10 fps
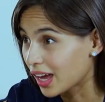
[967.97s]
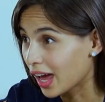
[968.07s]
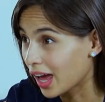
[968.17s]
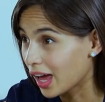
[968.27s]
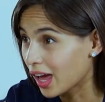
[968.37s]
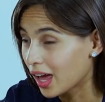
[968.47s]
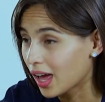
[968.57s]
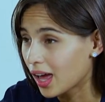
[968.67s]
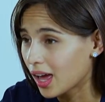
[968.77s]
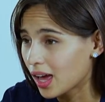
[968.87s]
ha?
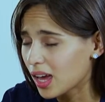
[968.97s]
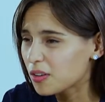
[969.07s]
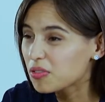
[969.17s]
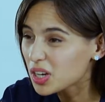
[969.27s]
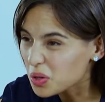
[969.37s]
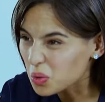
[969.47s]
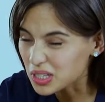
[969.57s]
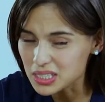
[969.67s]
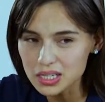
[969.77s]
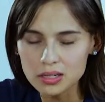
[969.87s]
Eh, feeling ko
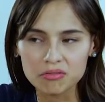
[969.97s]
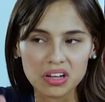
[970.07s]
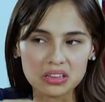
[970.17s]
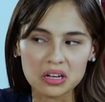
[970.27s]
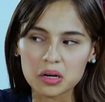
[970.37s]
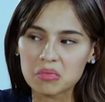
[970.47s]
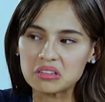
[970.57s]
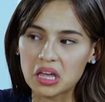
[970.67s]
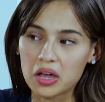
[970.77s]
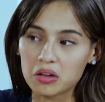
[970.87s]
kasi in-invite lang naman
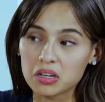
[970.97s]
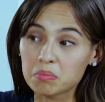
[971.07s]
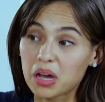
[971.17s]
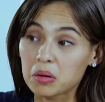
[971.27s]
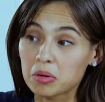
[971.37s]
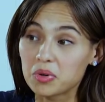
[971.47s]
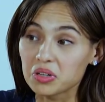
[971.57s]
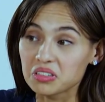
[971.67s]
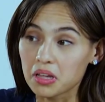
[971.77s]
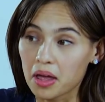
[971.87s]
tayo yan para
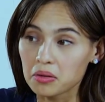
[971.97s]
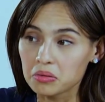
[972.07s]
mabuking tayo